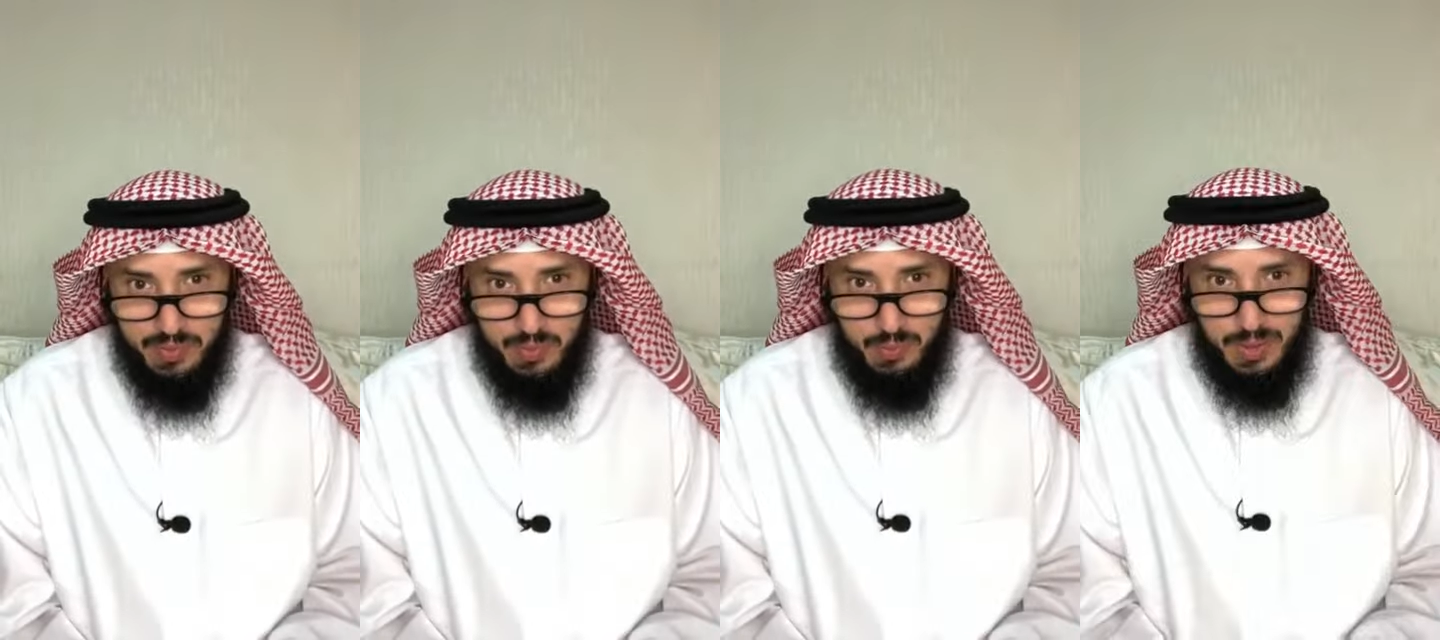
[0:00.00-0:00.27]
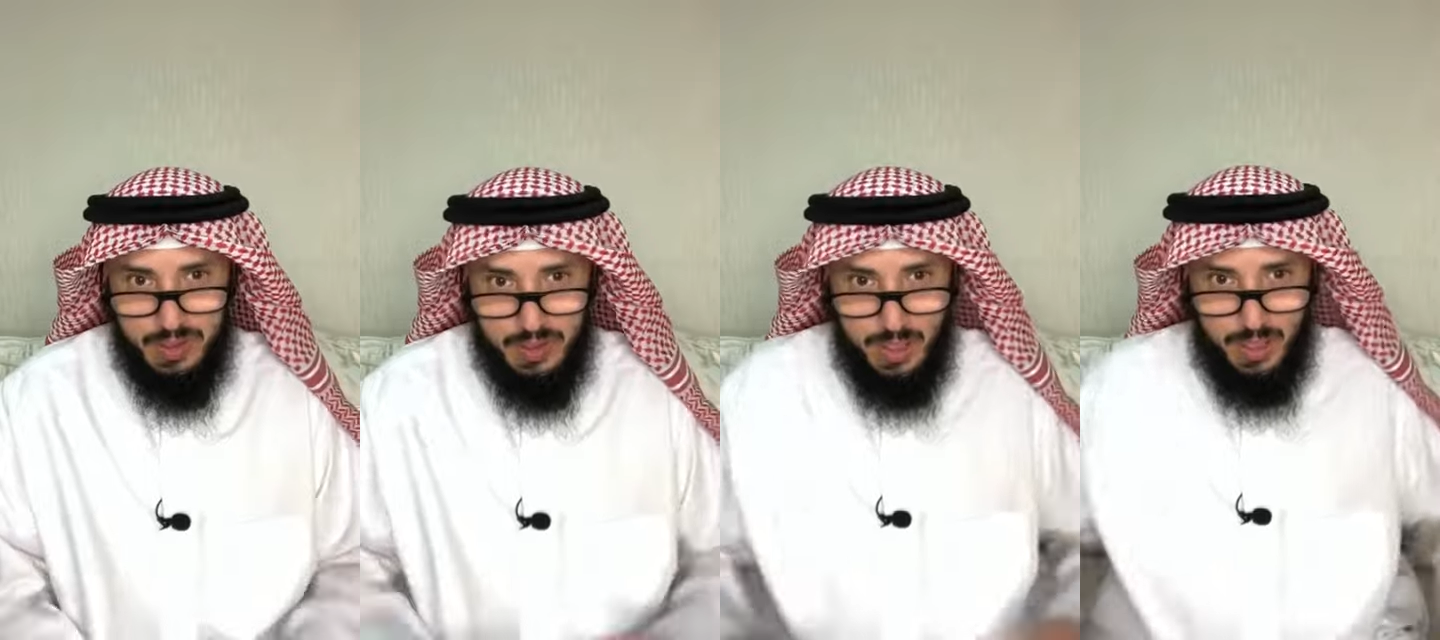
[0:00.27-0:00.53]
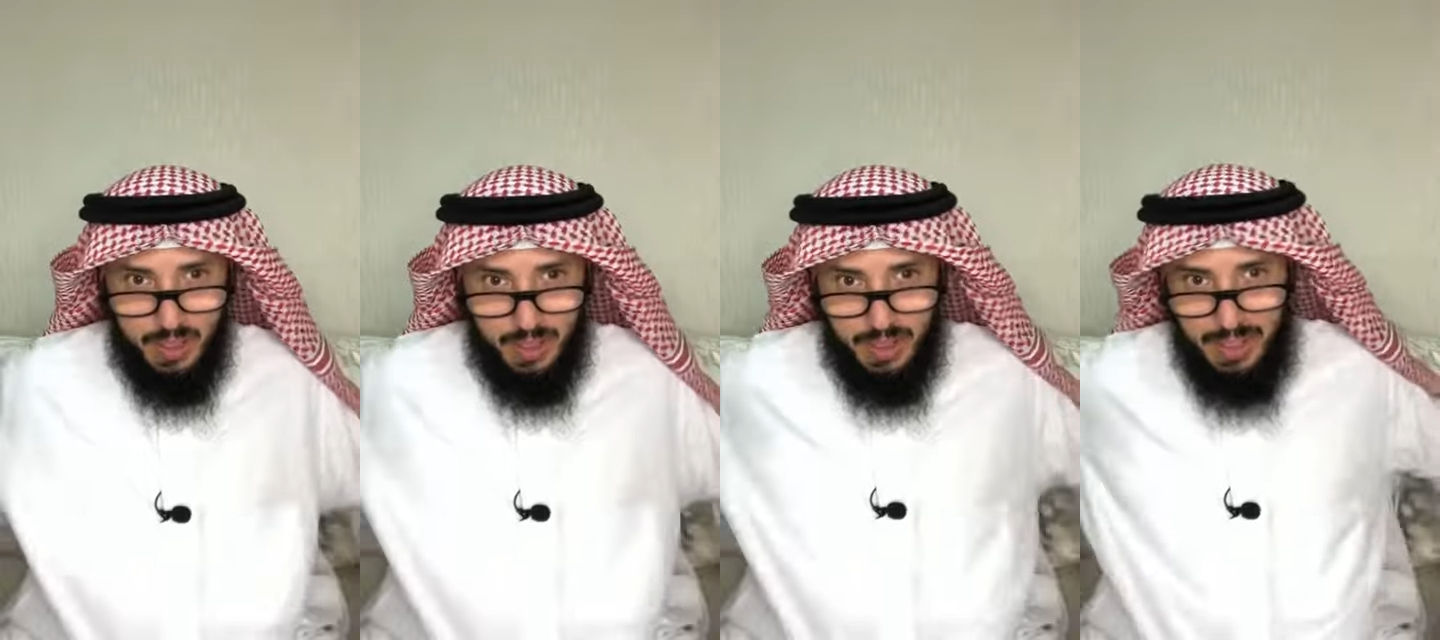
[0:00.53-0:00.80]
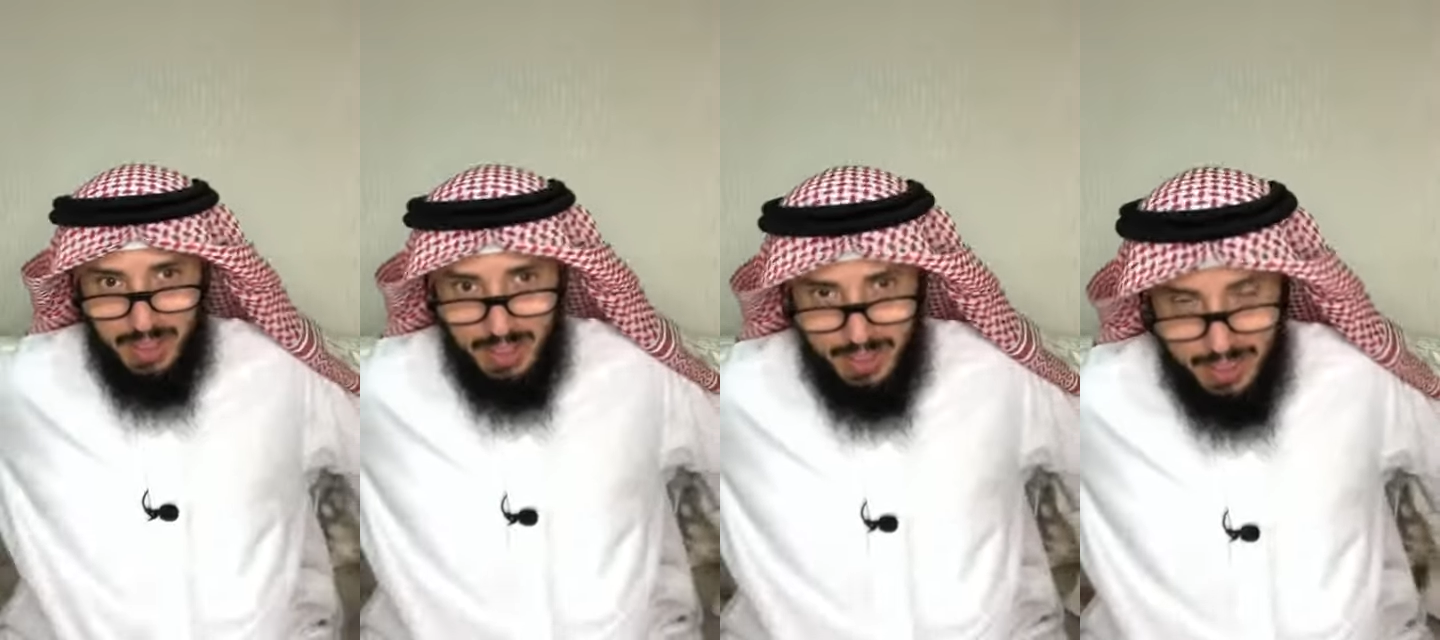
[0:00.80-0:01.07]

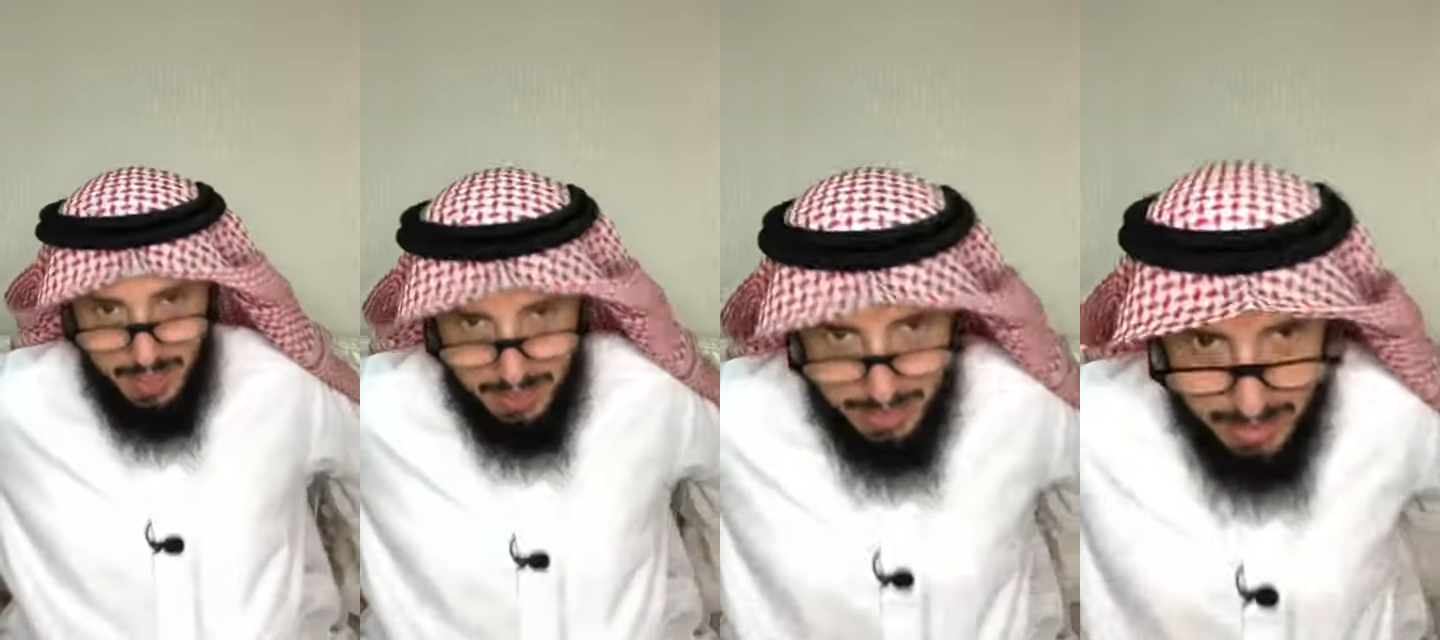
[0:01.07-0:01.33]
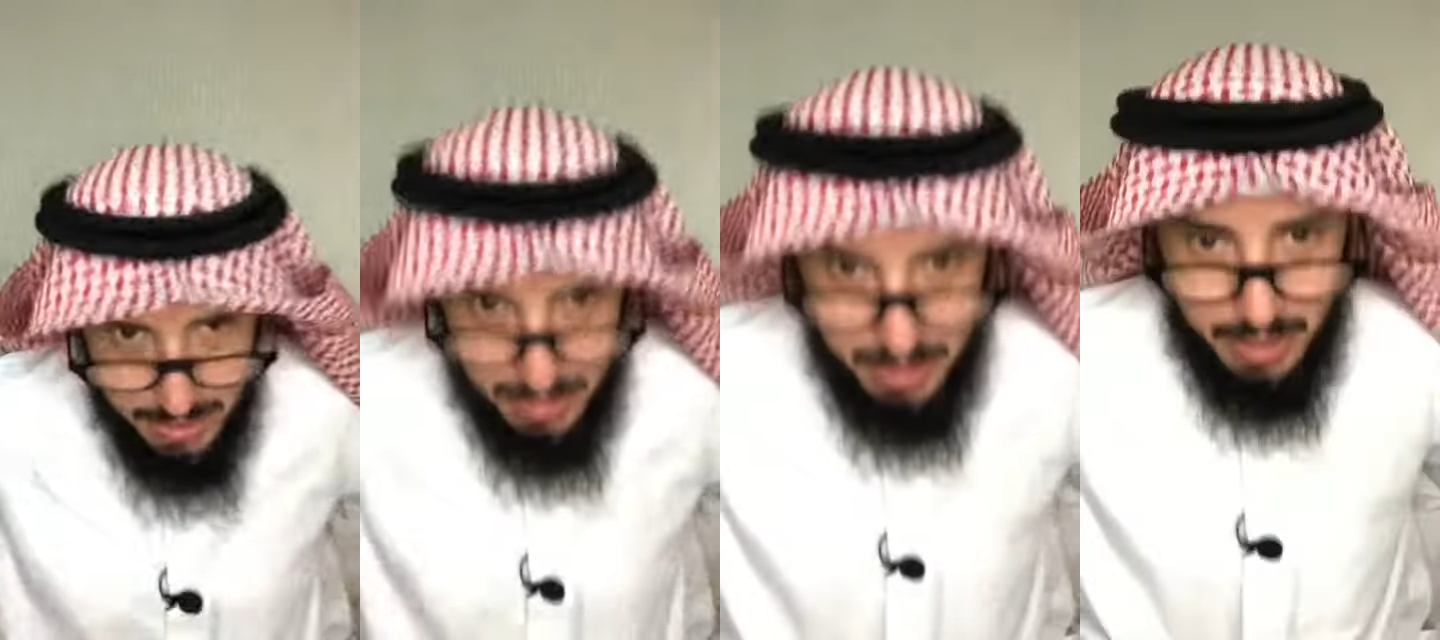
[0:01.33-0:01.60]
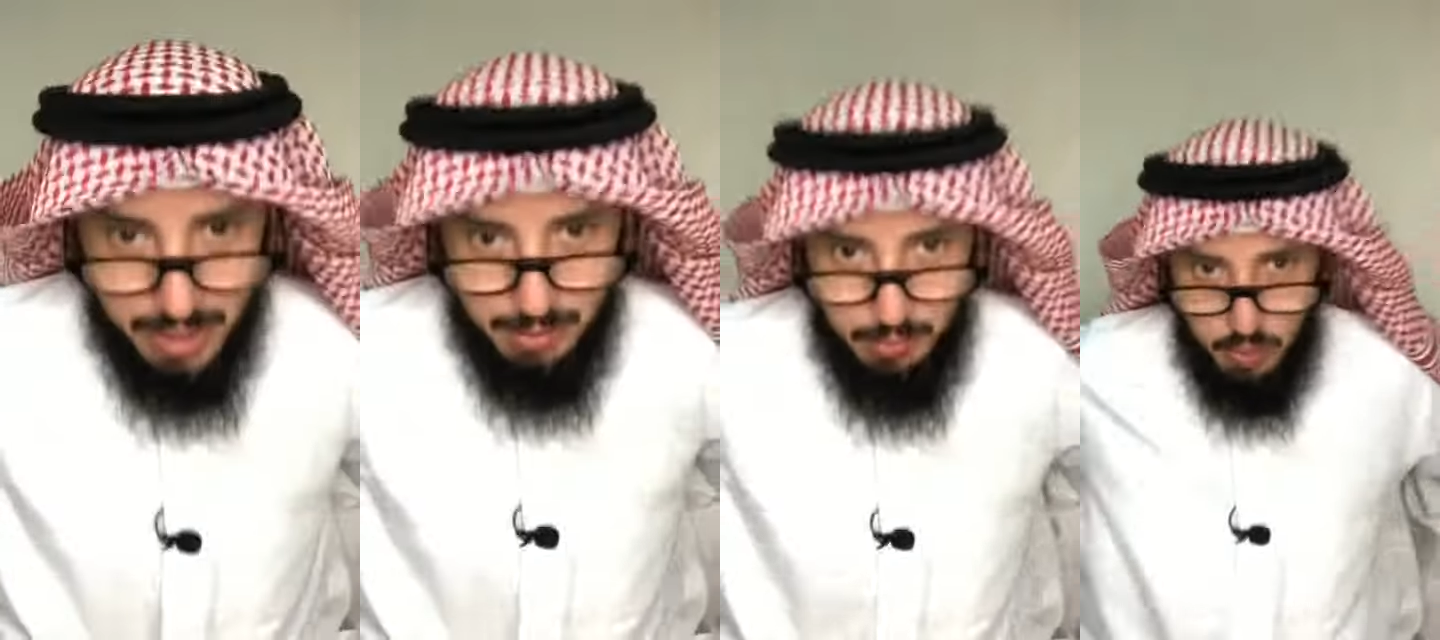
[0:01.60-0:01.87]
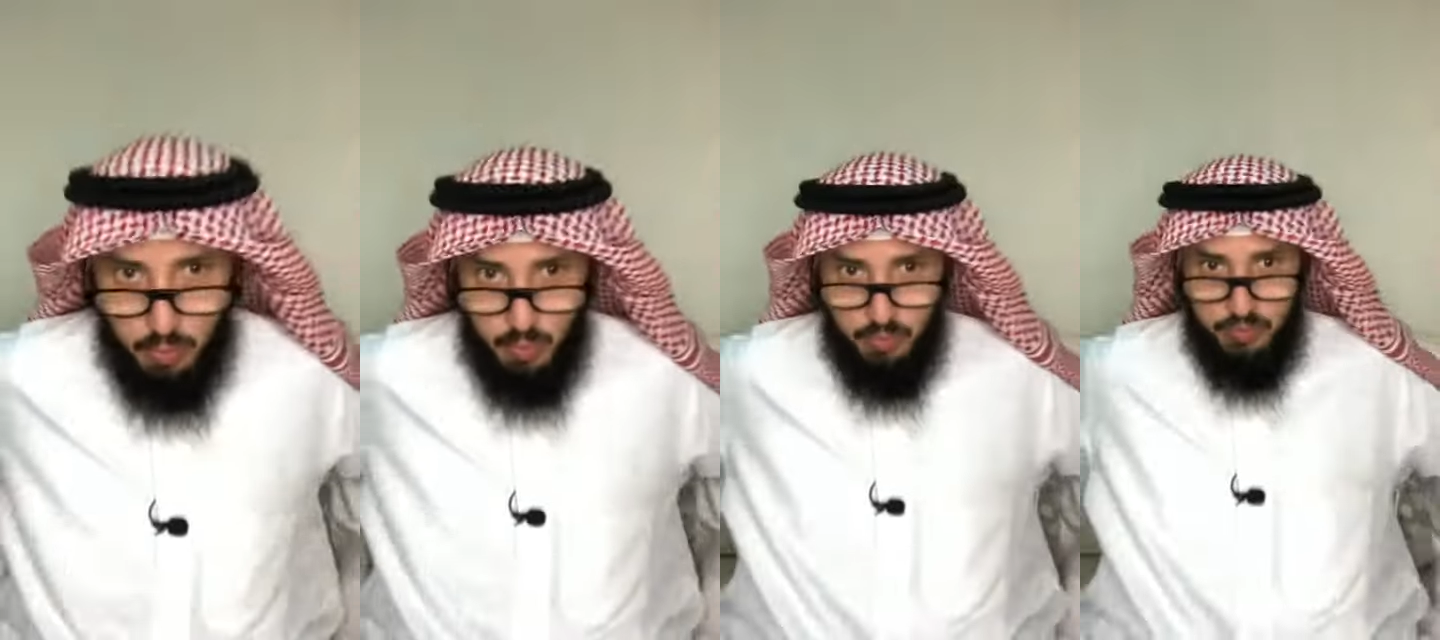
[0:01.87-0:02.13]
والسرقه التي هي
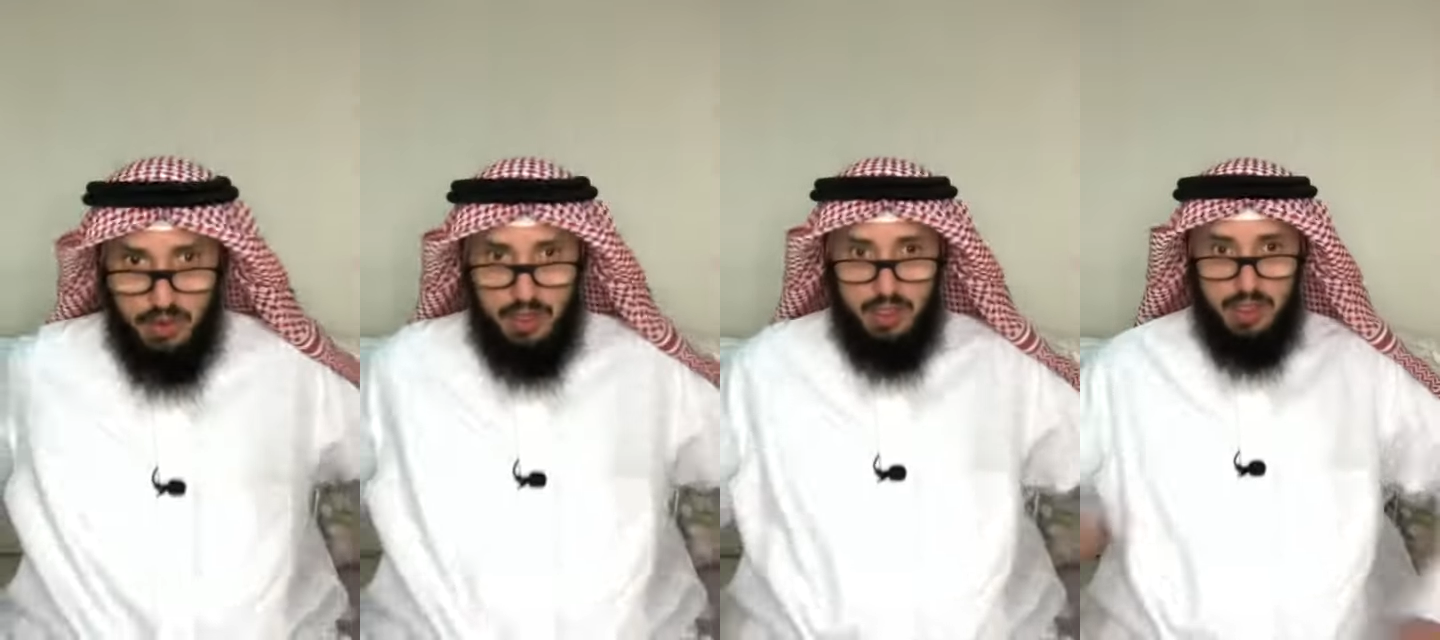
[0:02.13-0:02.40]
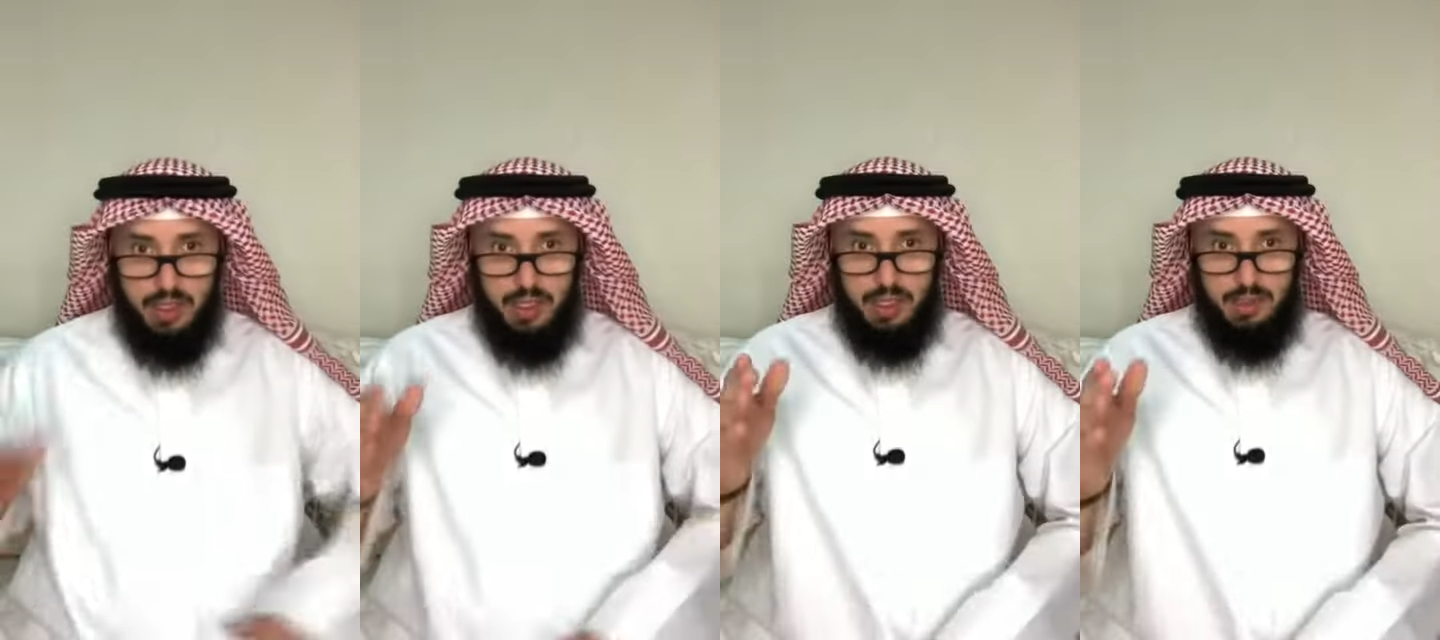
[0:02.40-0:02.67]
معروفه